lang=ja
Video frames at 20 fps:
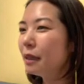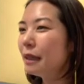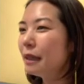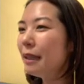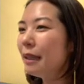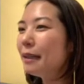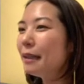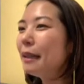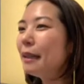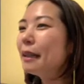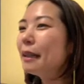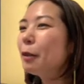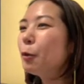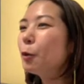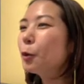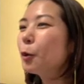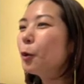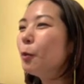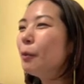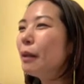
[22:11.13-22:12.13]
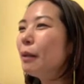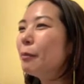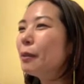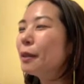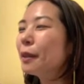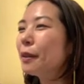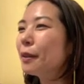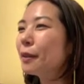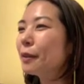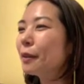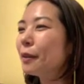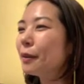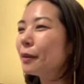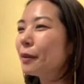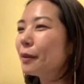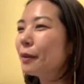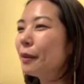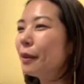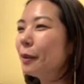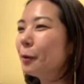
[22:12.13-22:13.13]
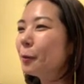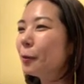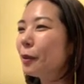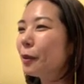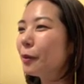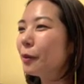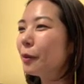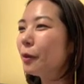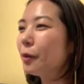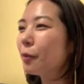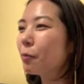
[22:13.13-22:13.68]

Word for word: え、なんかおそばみたいな、はい、ないのかな。